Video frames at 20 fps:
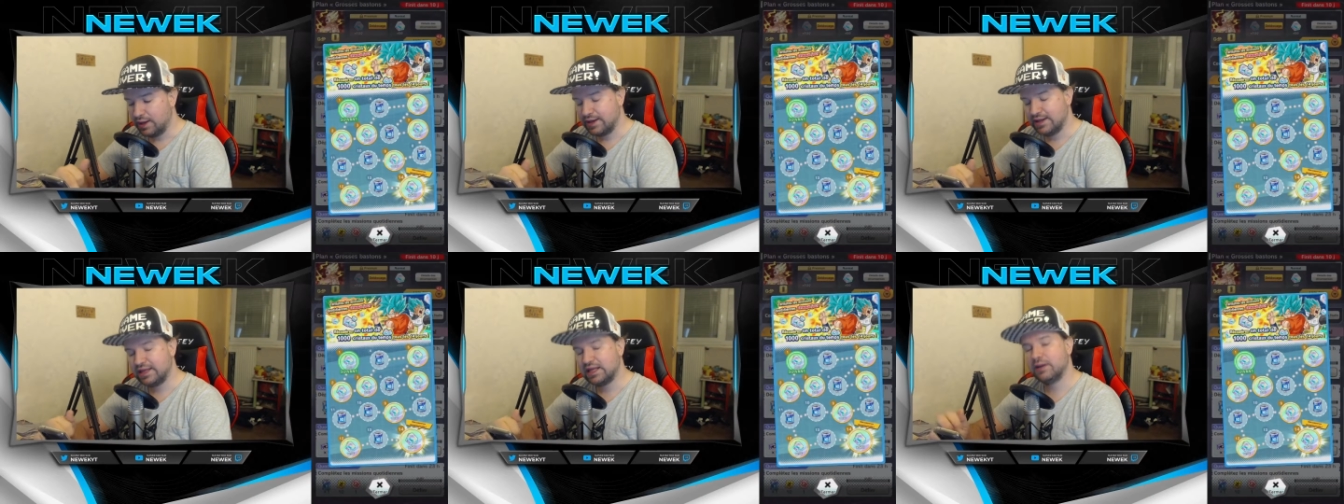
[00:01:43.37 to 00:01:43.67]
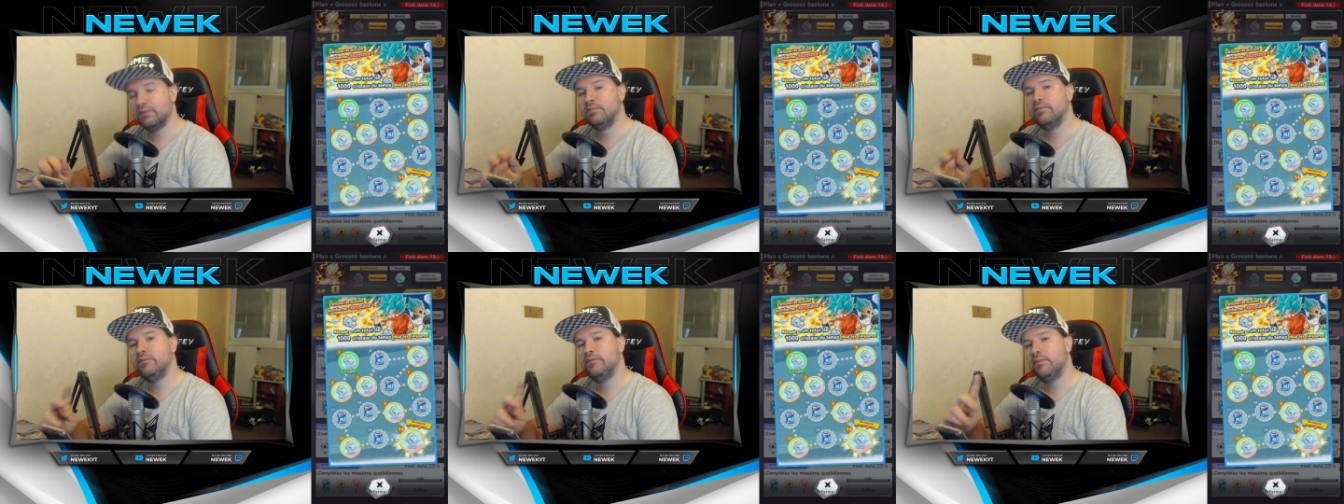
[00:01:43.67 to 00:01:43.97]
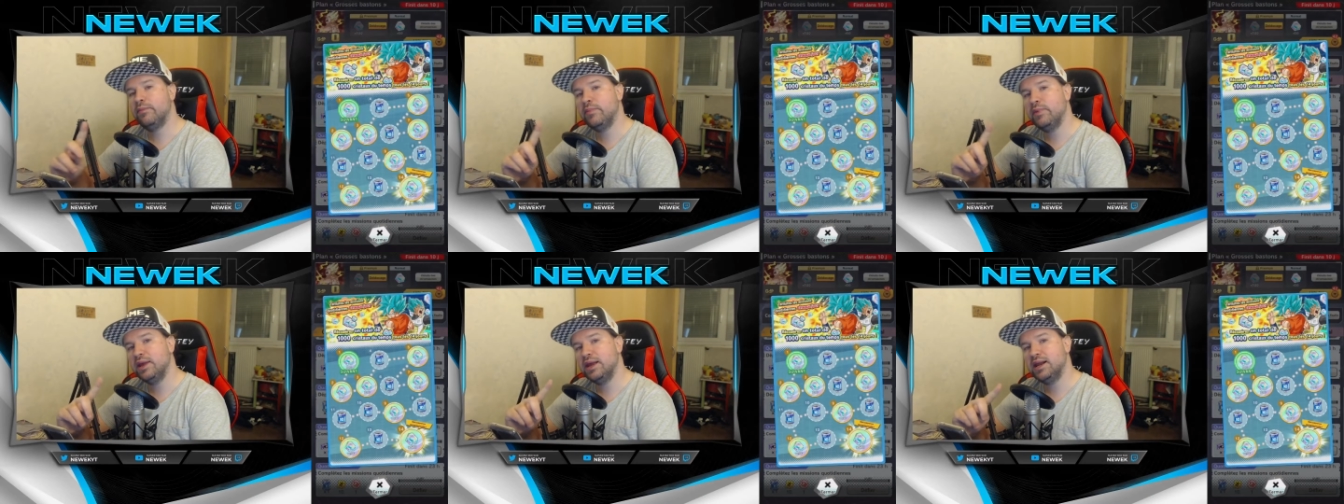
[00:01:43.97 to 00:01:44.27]
il y a
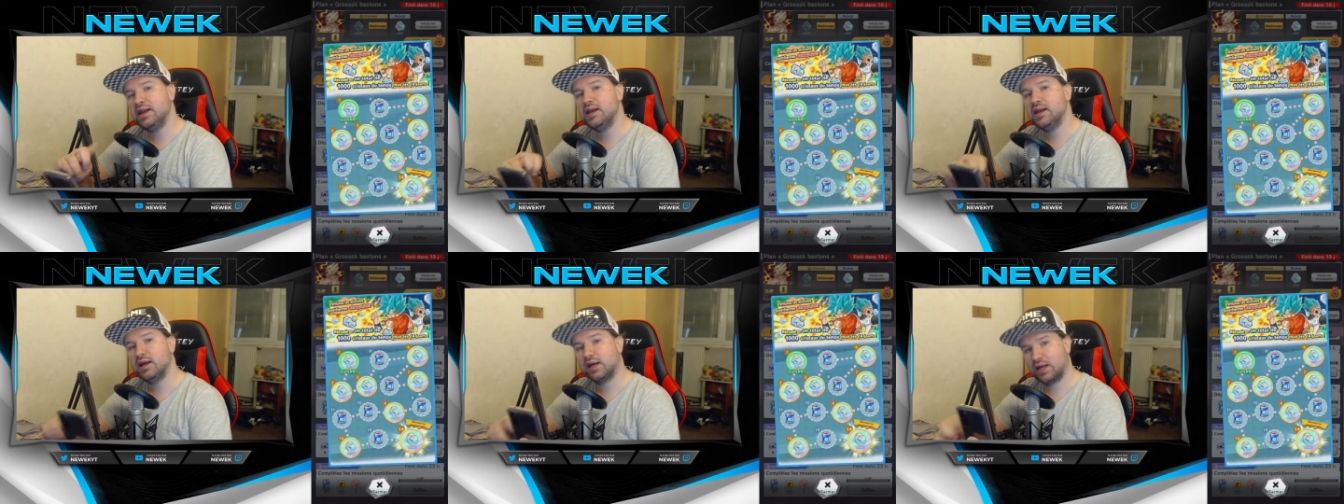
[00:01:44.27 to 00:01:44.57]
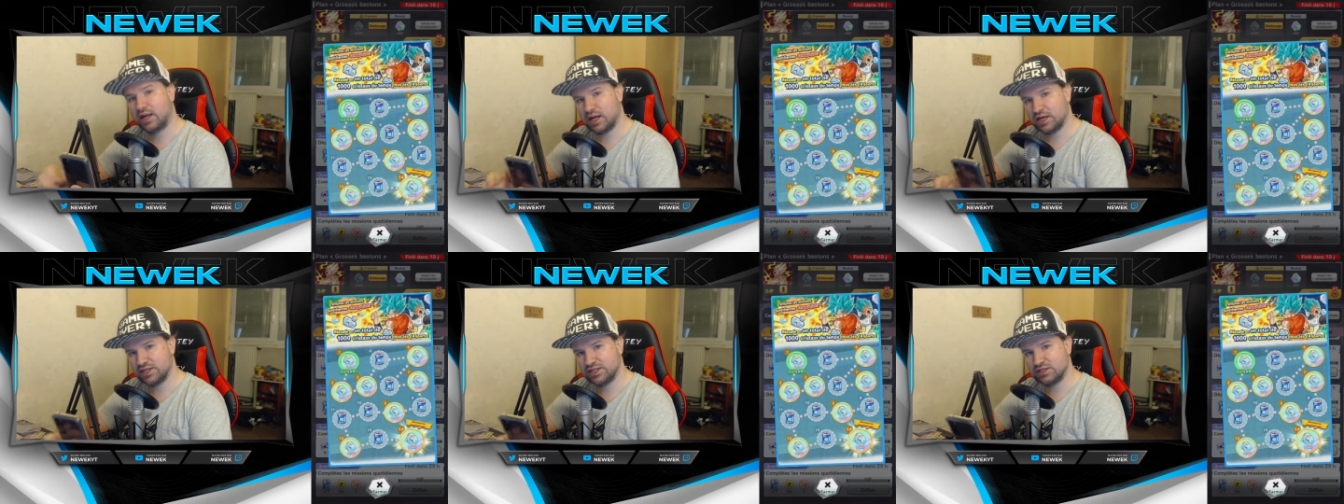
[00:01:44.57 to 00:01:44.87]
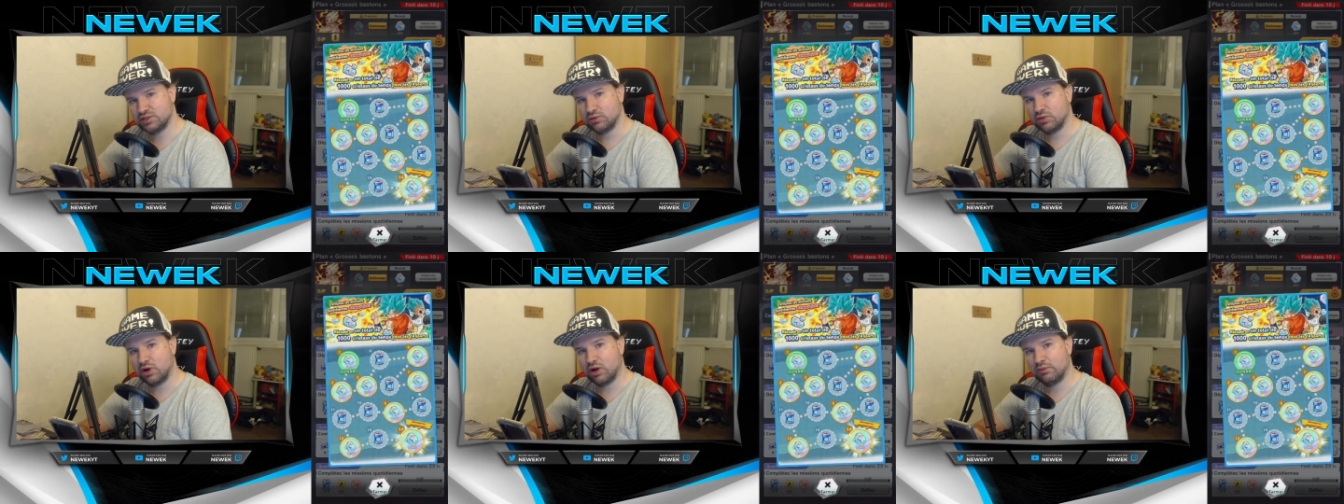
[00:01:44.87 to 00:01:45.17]
1000
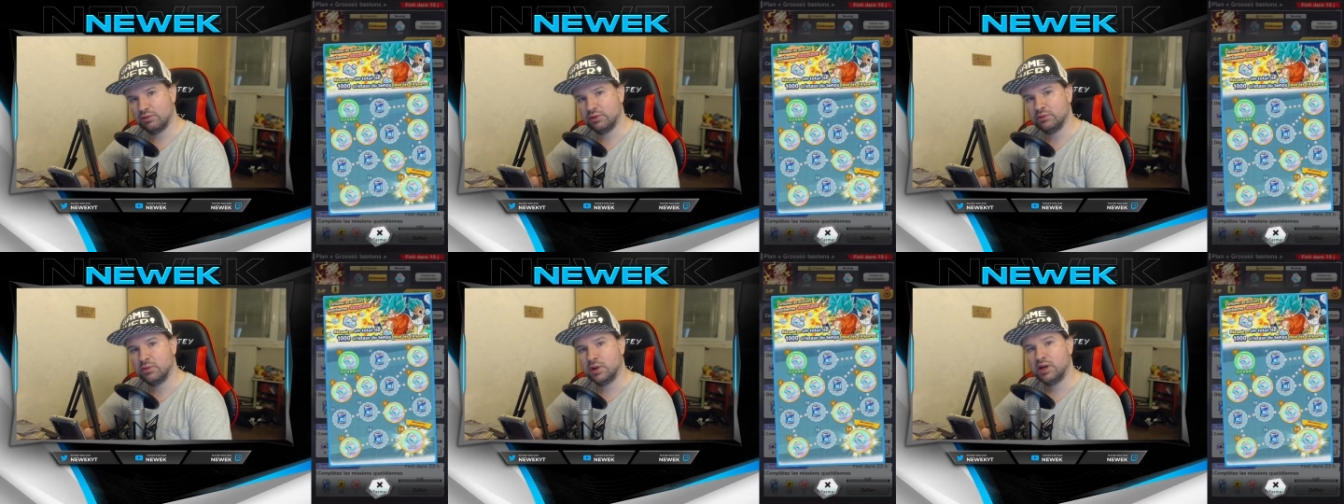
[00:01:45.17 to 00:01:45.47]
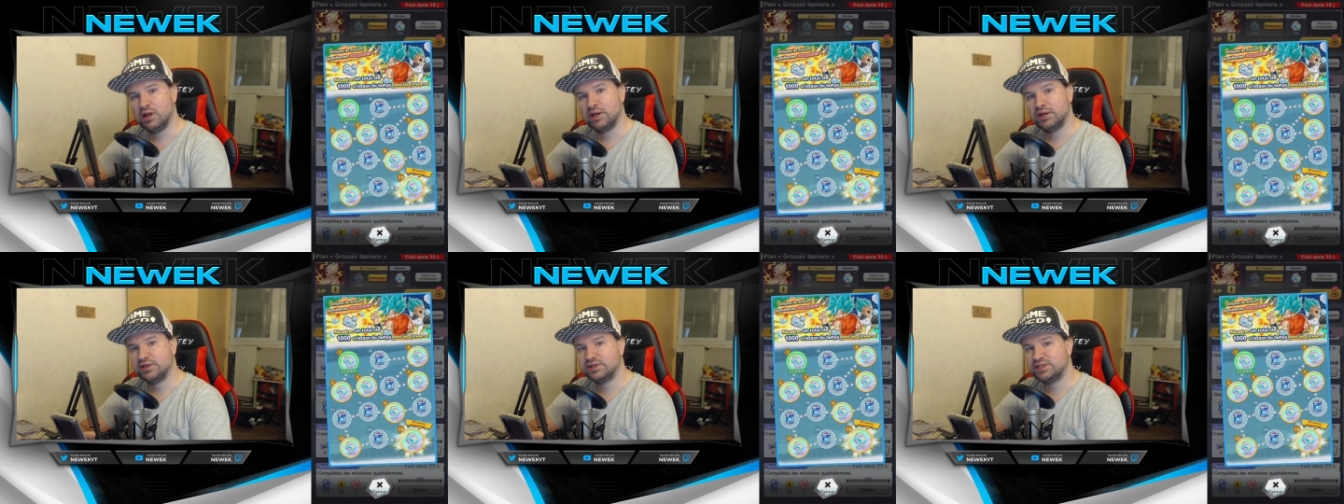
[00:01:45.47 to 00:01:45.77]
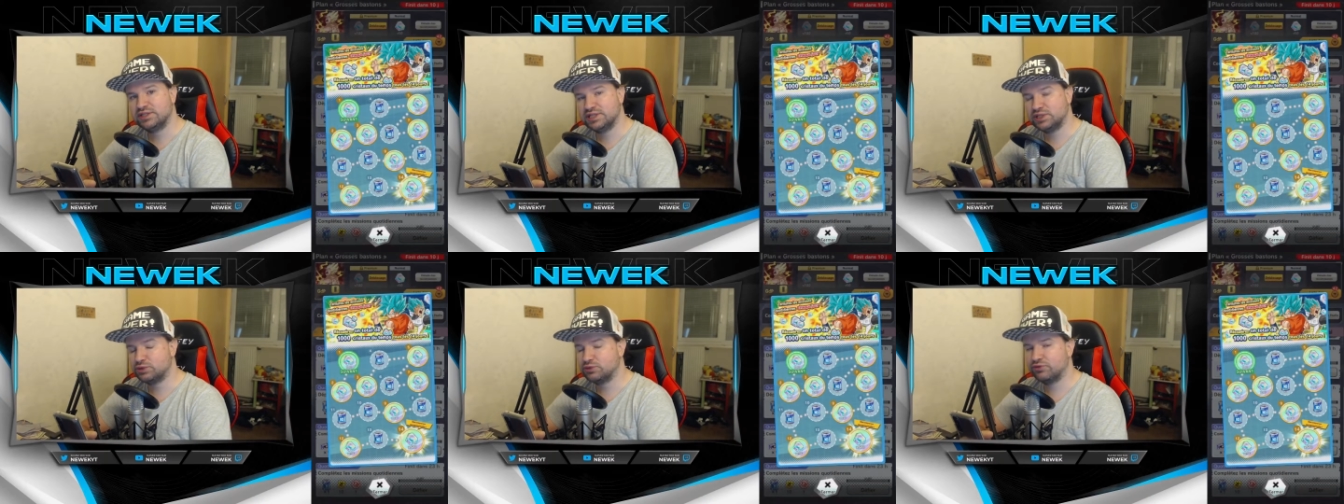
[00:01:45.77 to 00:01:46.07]
cristaux quand même
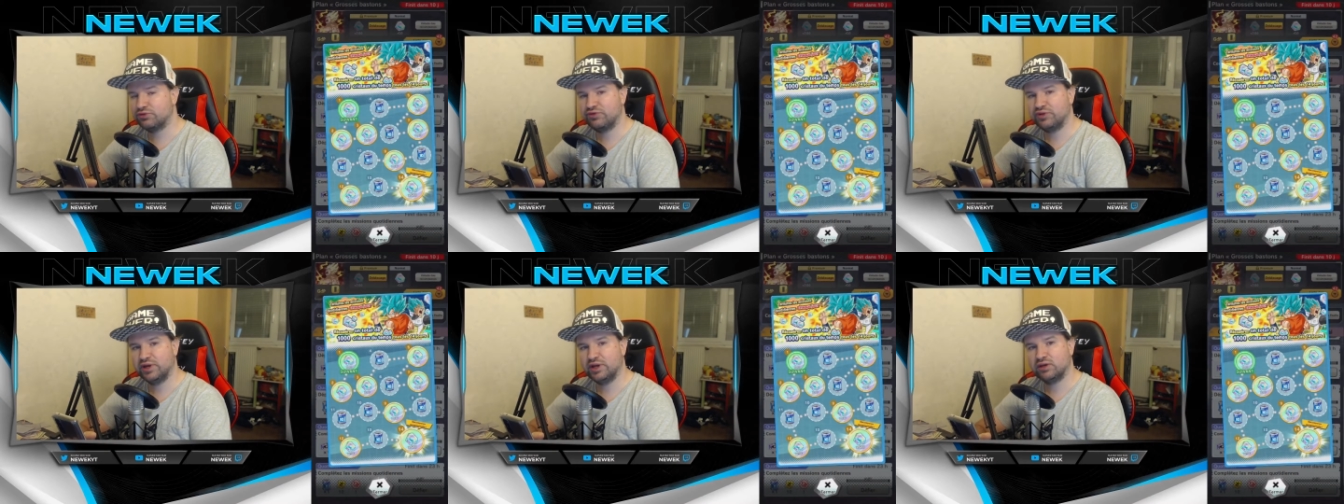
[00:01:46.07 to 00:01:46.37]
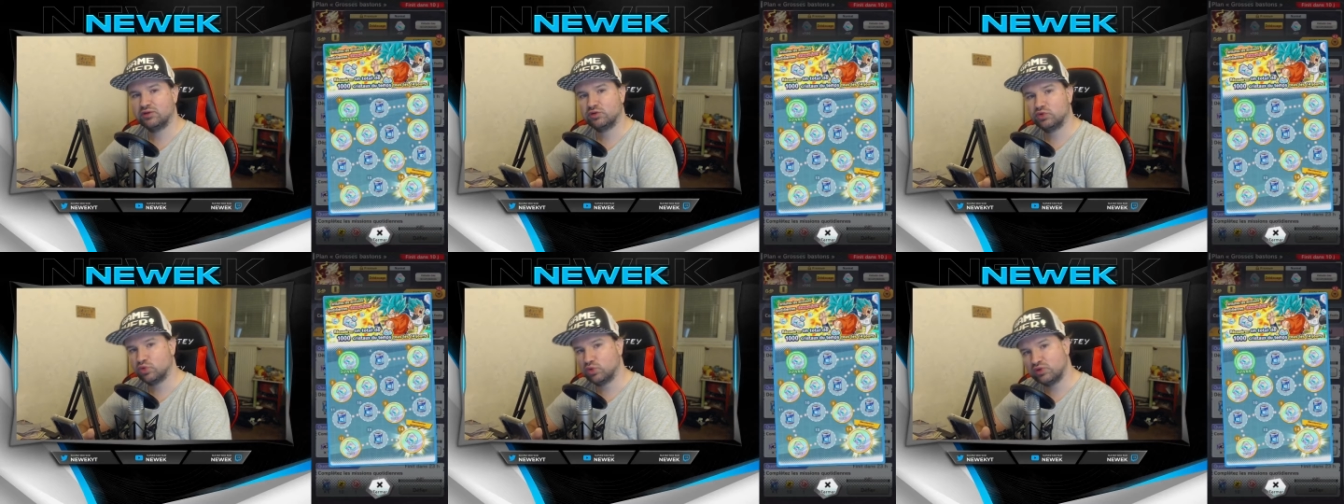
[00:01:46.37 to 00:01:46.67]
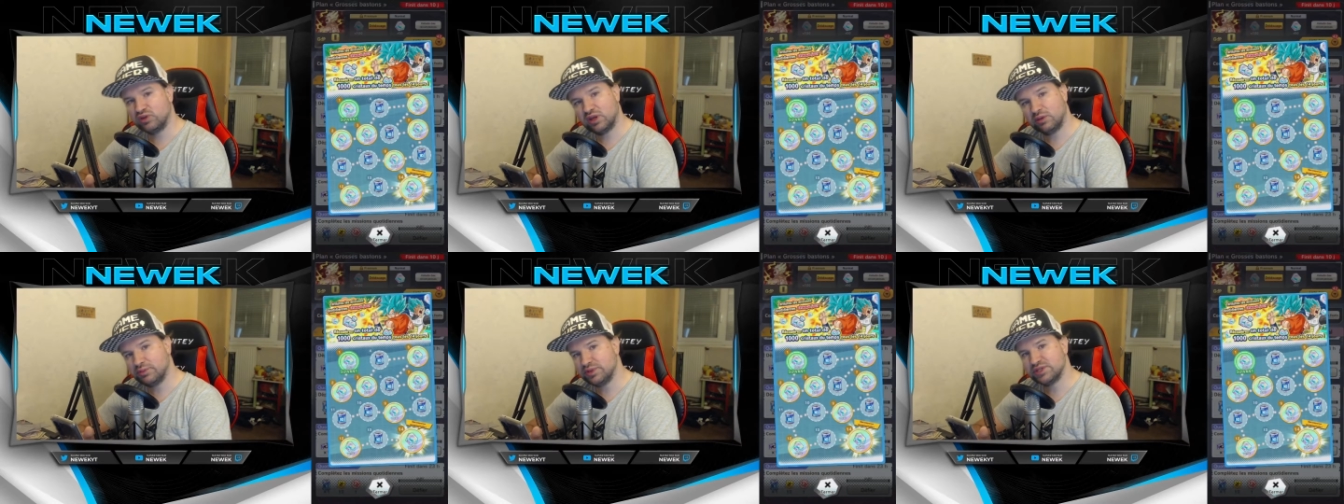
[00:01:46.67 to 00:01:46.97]
si tu fais
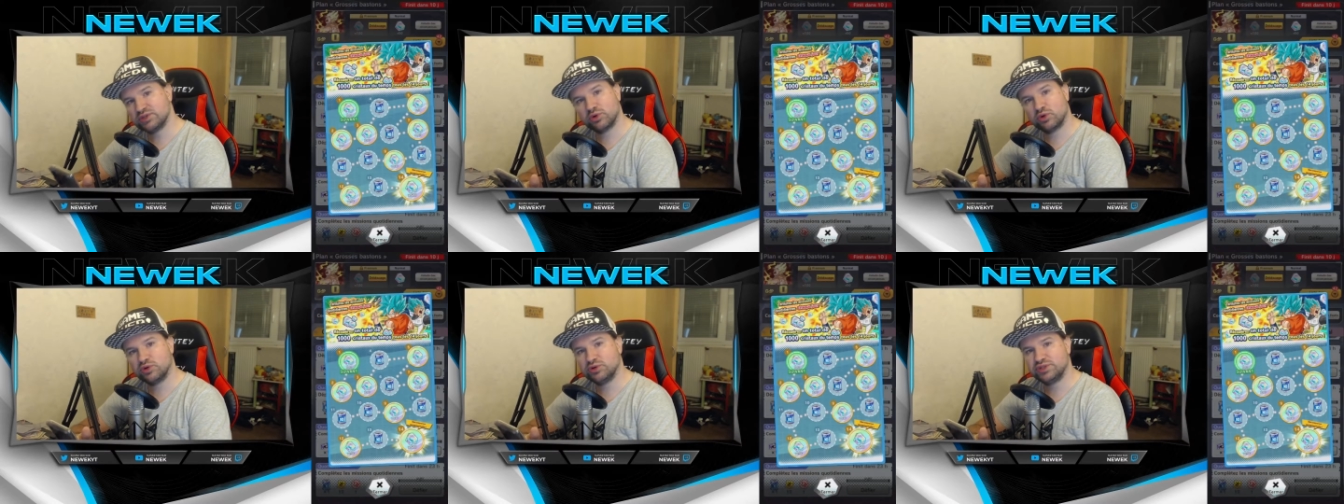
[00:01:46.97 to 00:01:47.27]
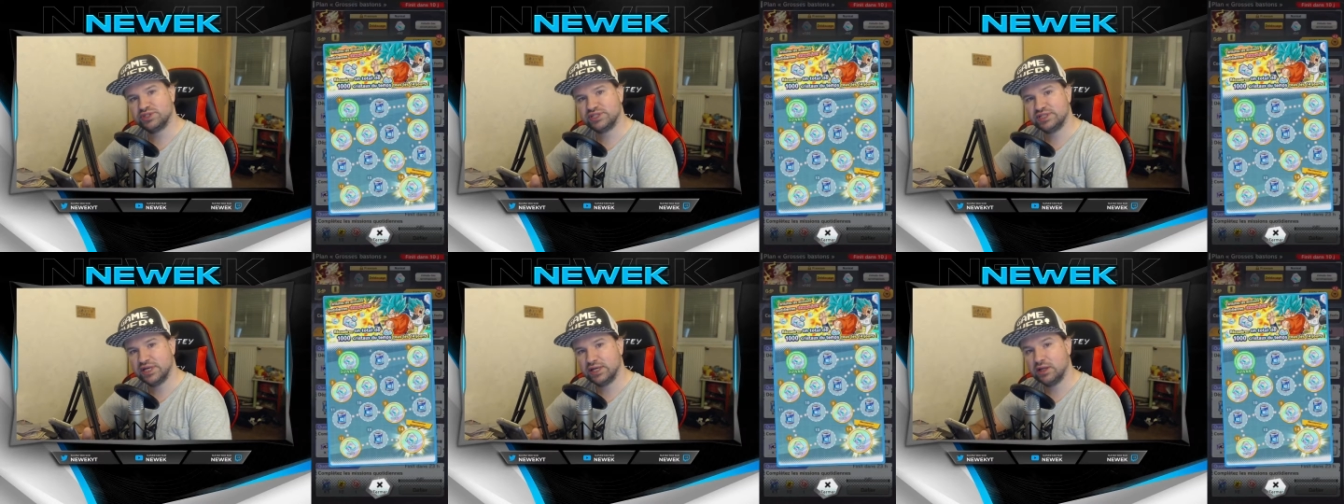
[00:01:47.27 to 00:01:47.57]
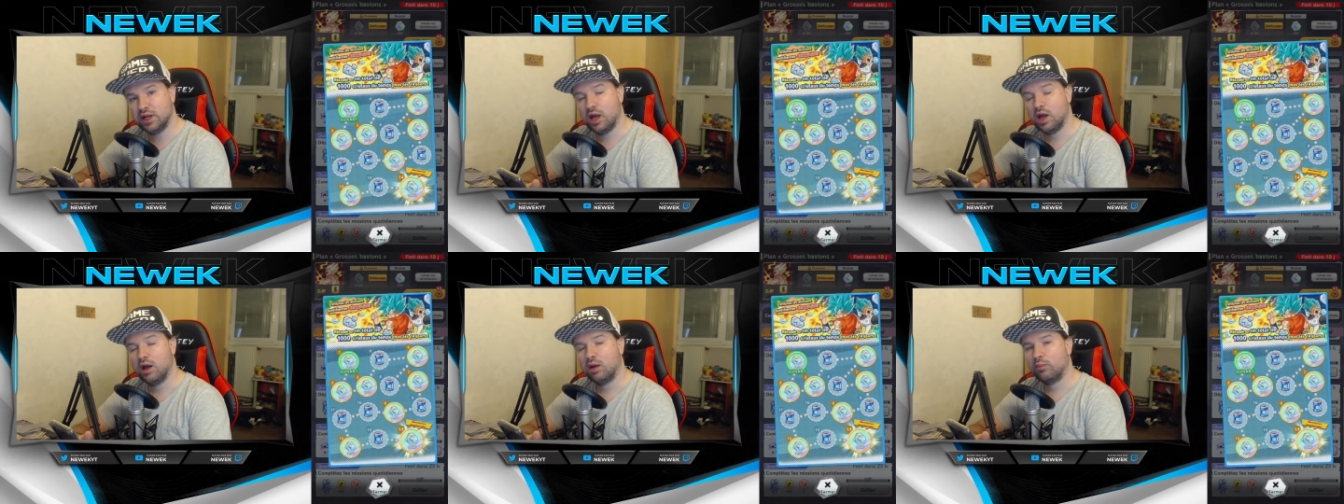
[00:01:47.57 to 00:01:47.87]
toutes tes missions quotidiennes